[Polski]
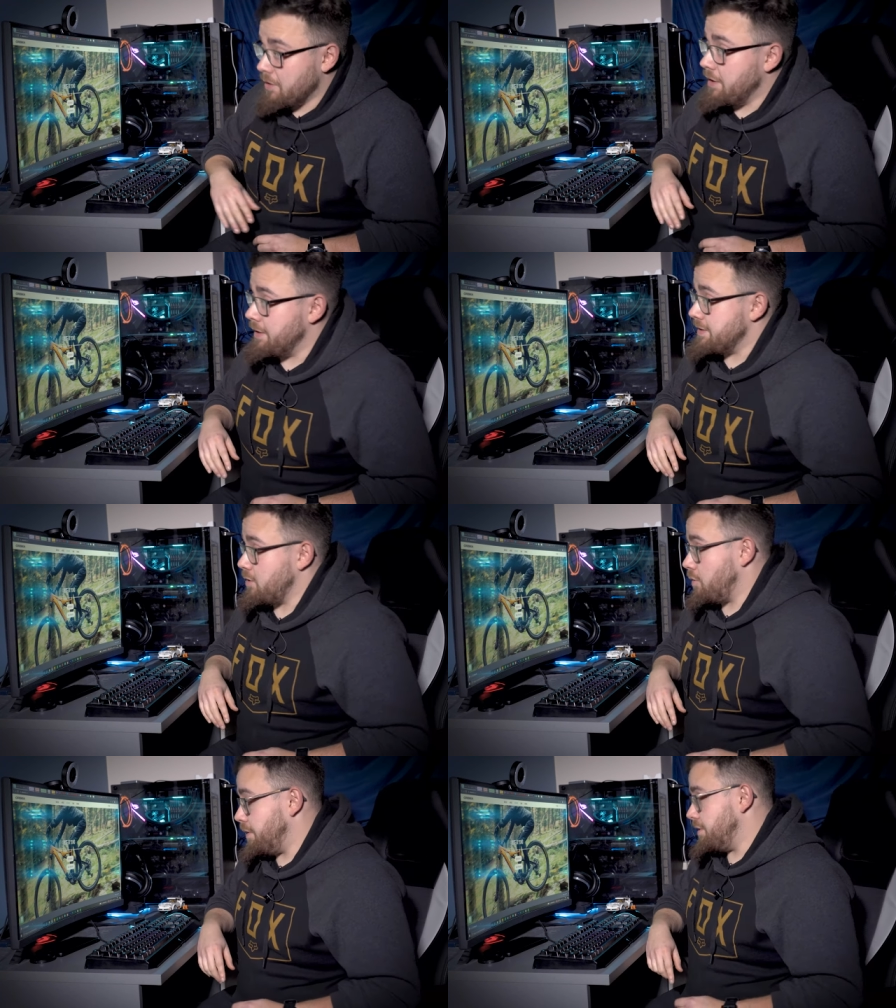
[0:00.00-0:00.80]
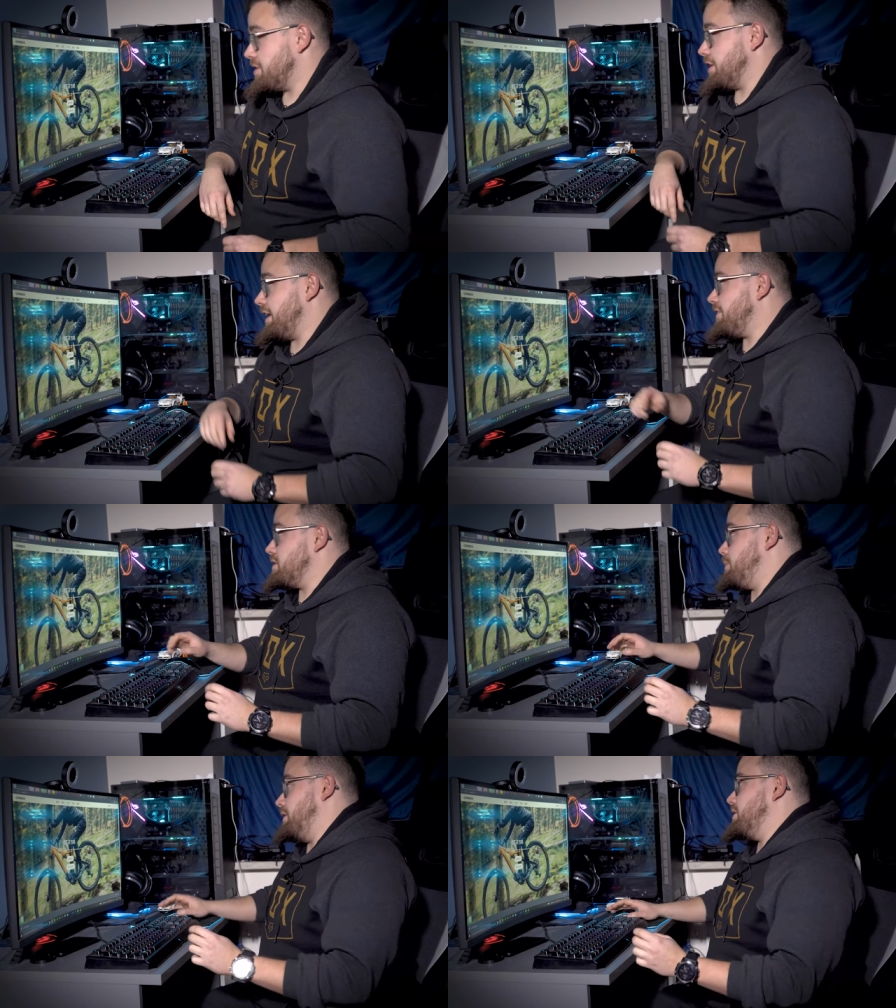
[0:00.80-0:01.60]
E, z Orbeo jest ciekawa
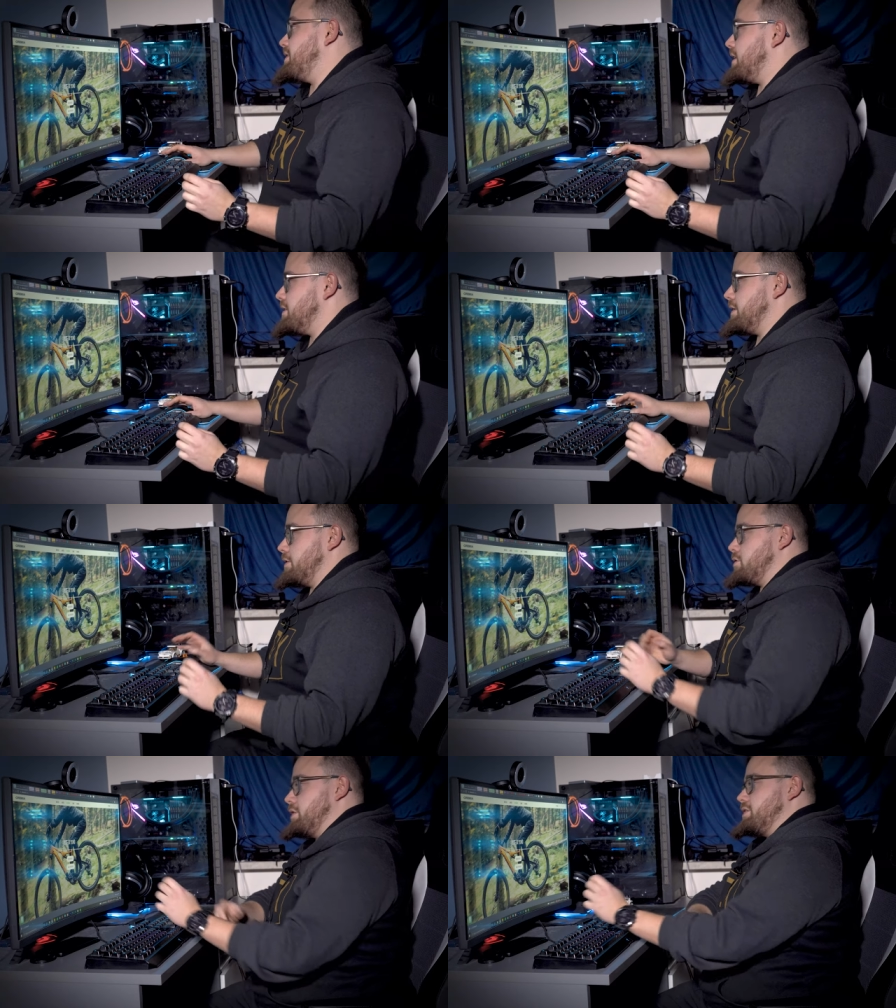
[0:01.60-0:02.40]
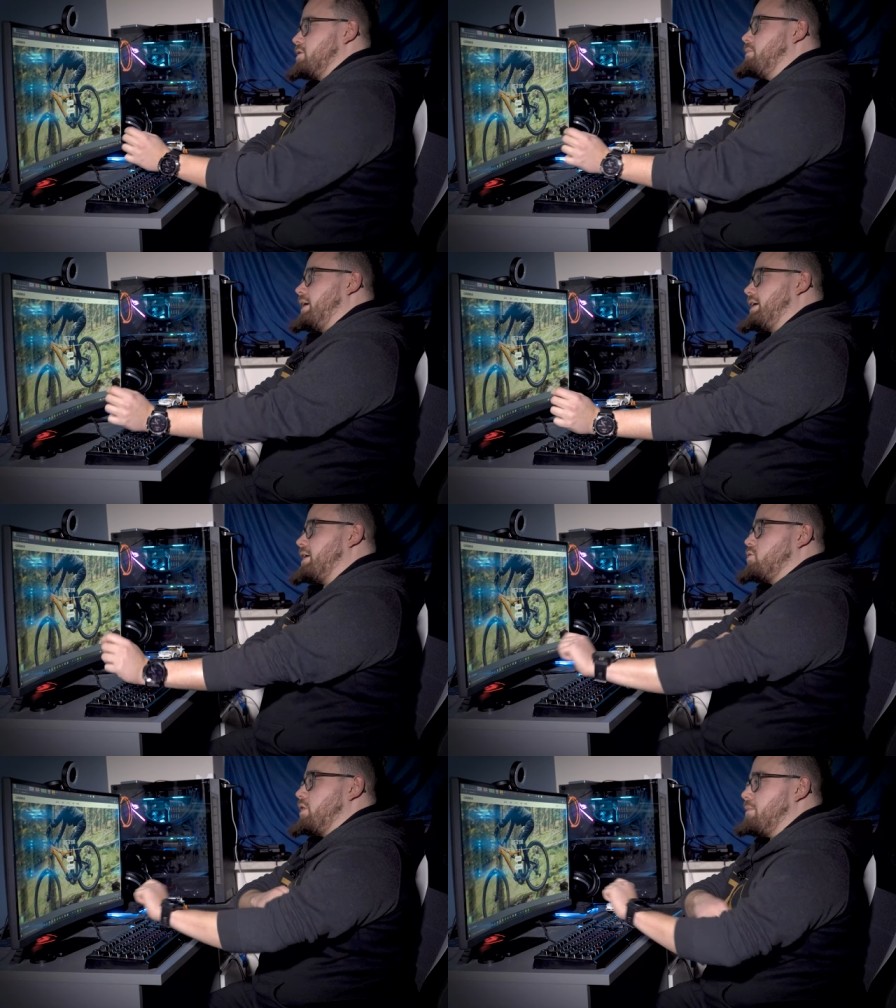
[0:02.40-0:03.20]
sprawa z racji tego, że jest to marka,
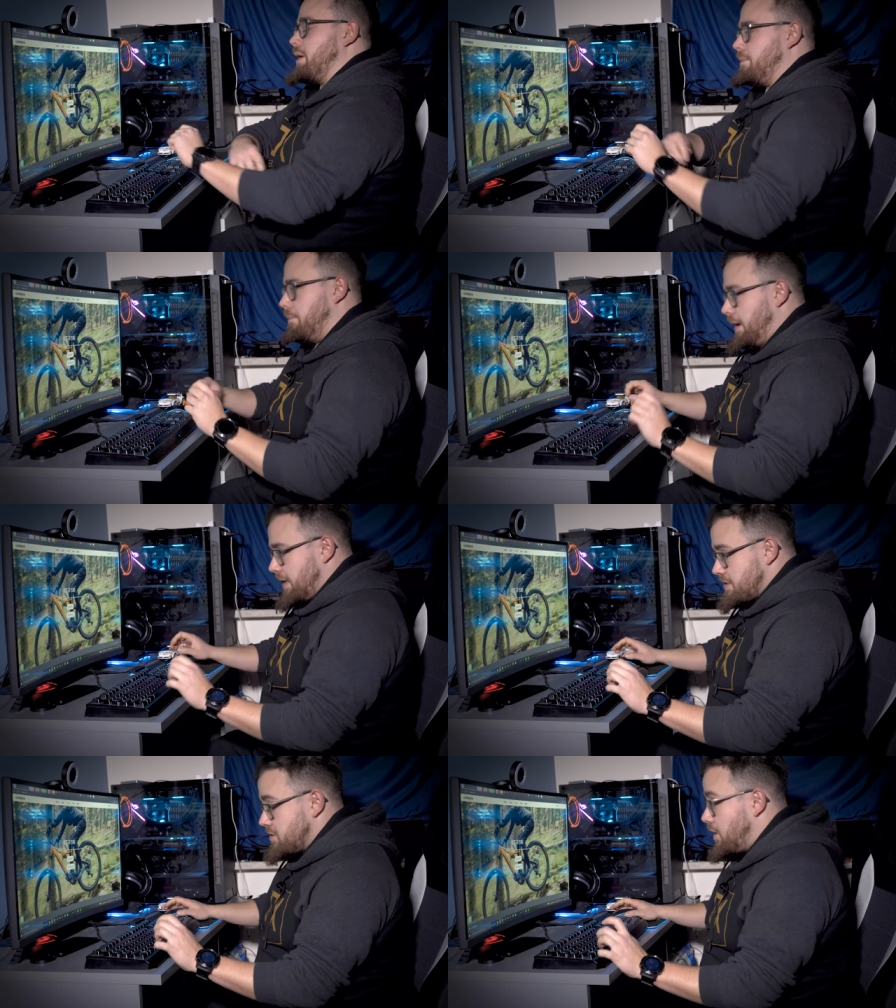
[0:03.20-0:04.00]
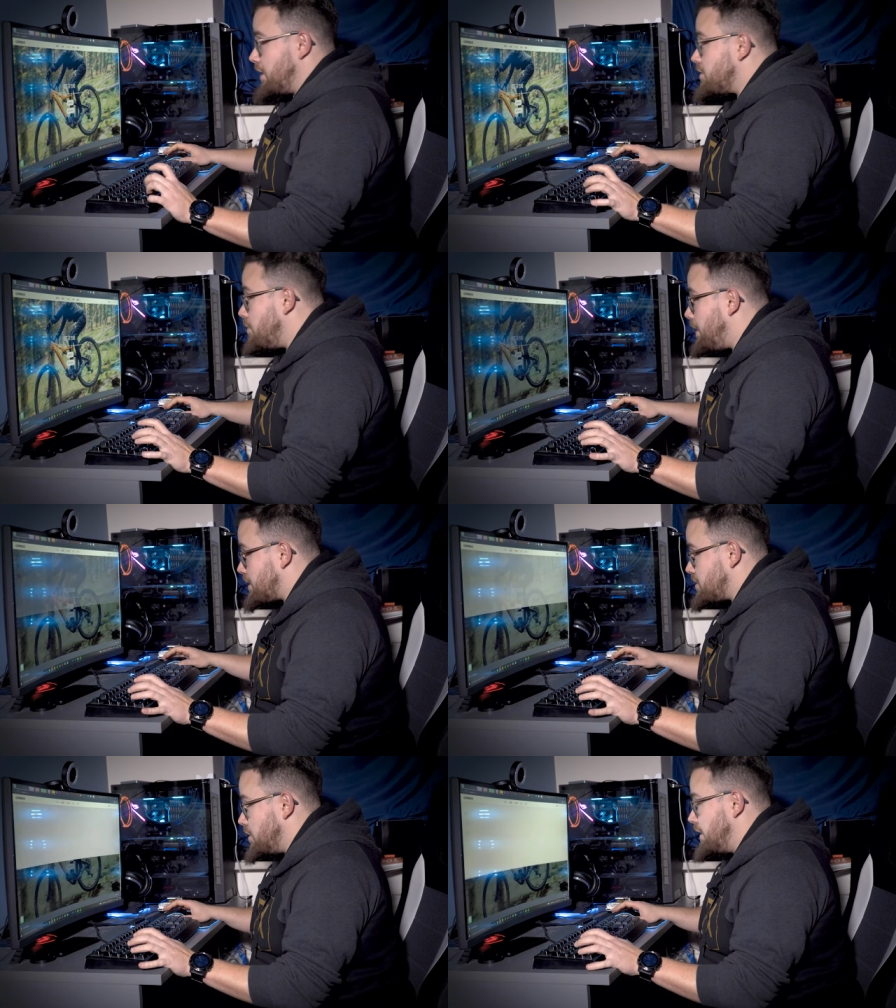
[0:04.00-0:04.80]
która ma bardzo, ale to
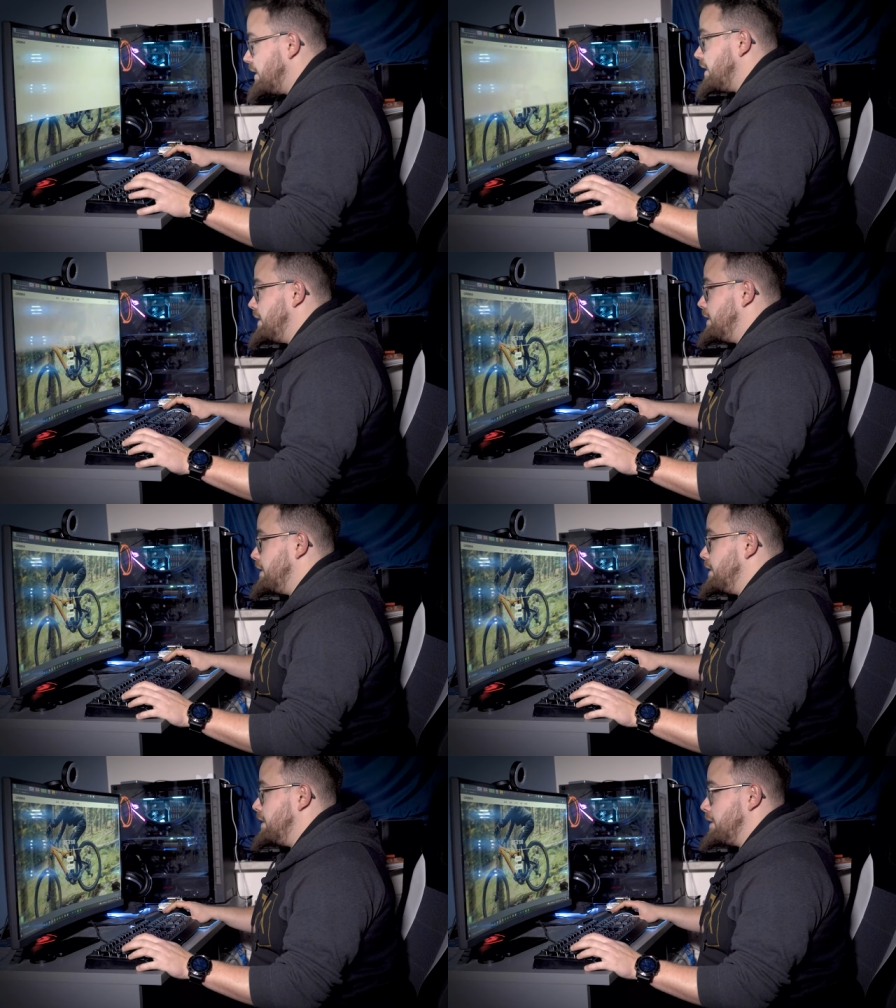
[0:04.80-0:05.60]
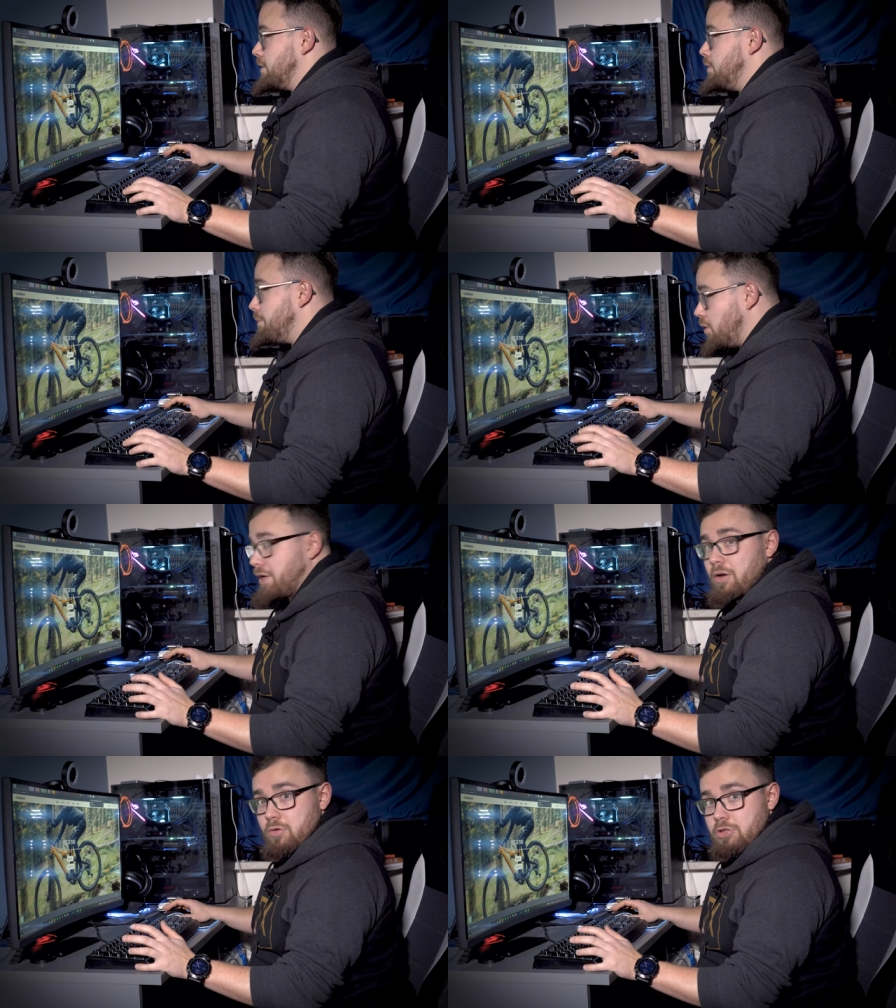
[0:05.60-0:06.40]
bardzo e,
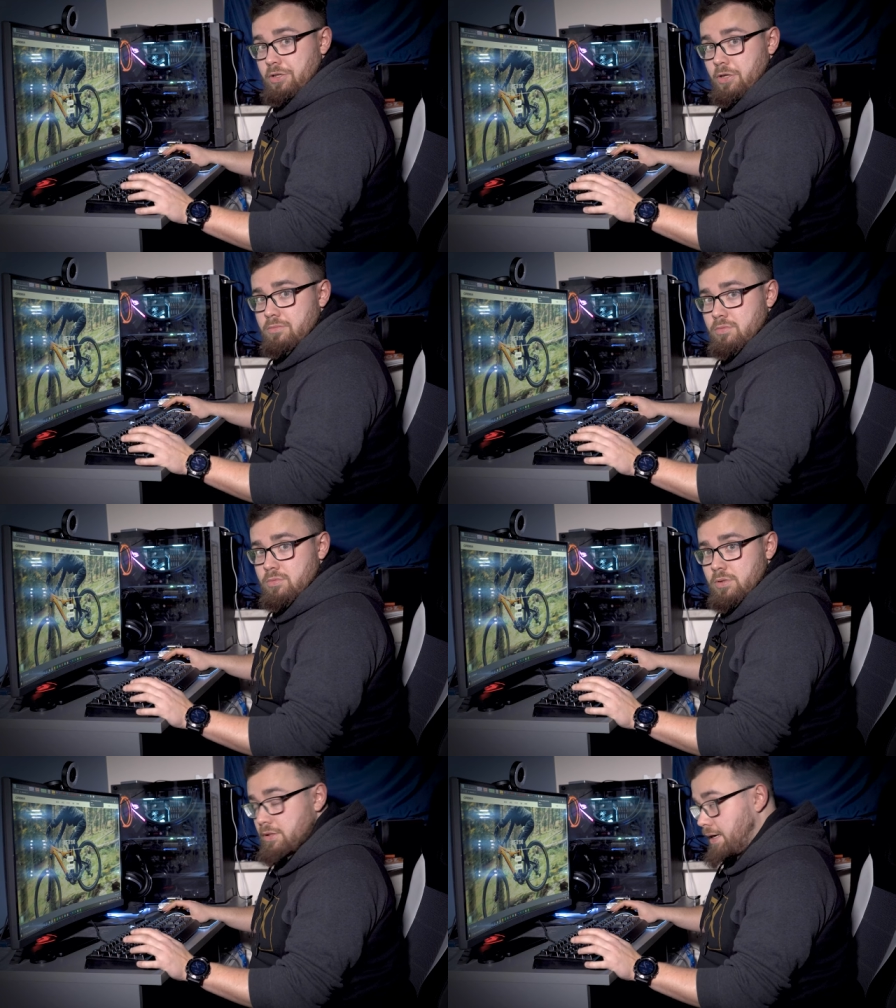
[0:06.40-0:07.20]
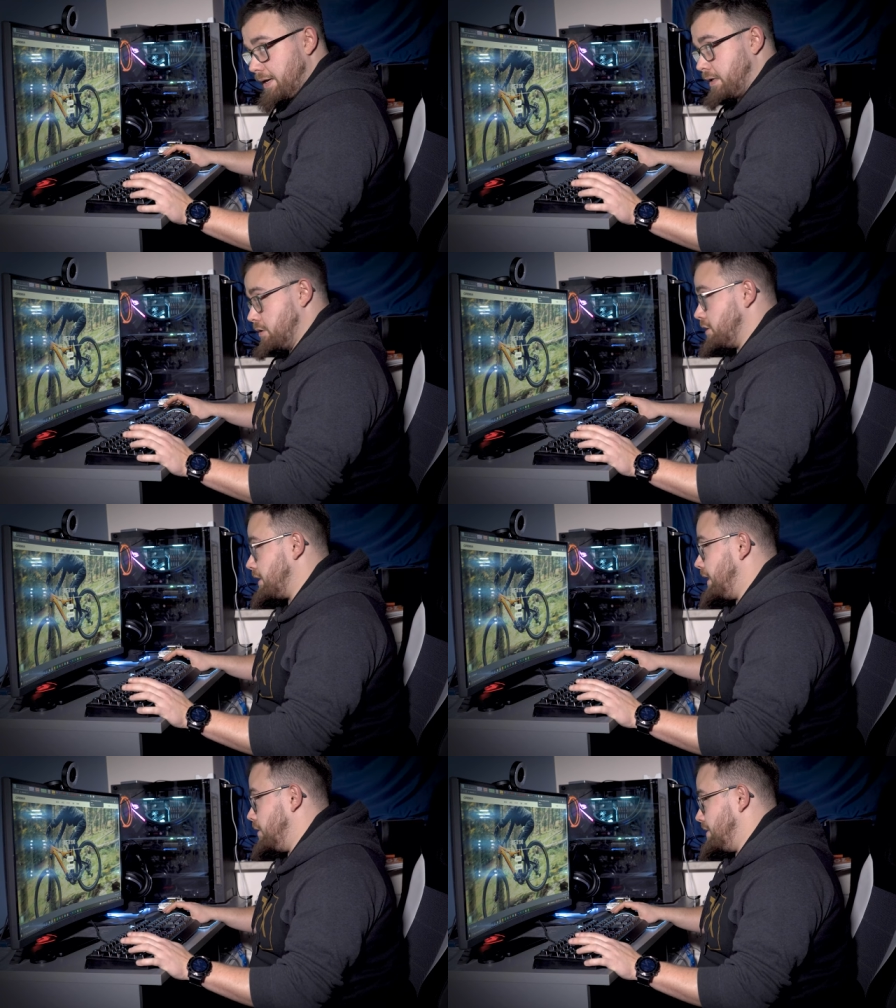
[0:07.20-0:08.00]
głębokie korzenie i dalekie
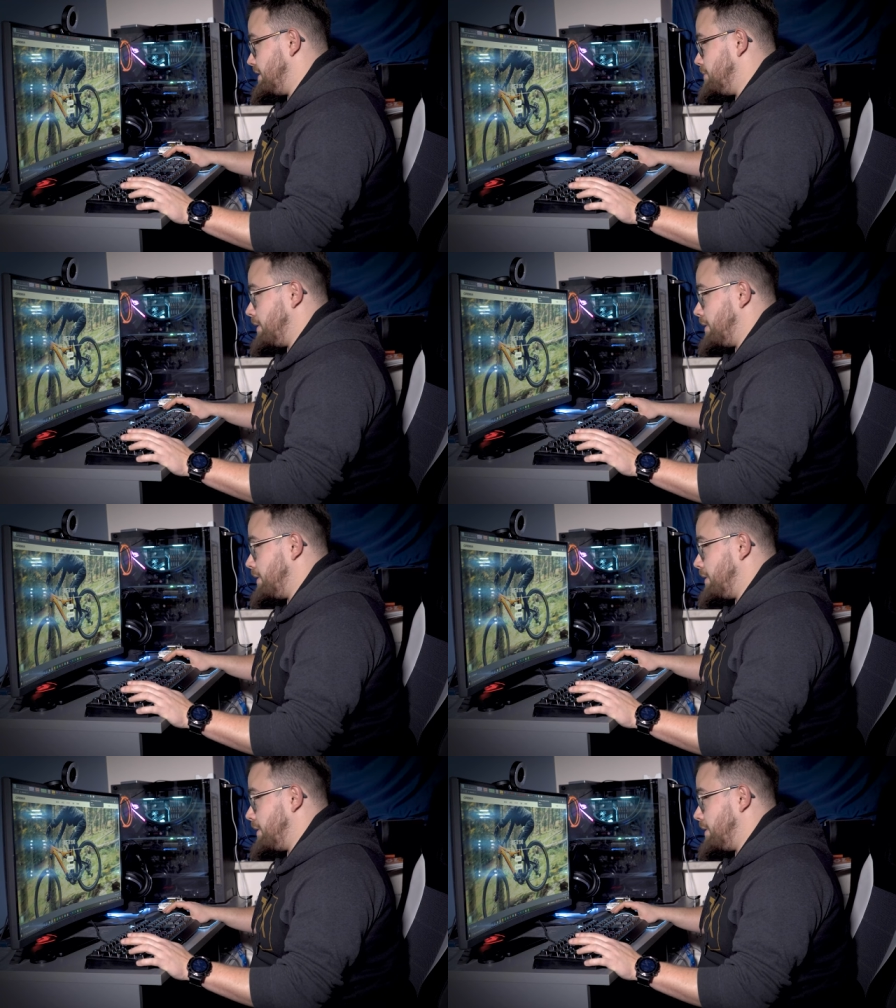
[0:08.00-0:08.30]
sięgające.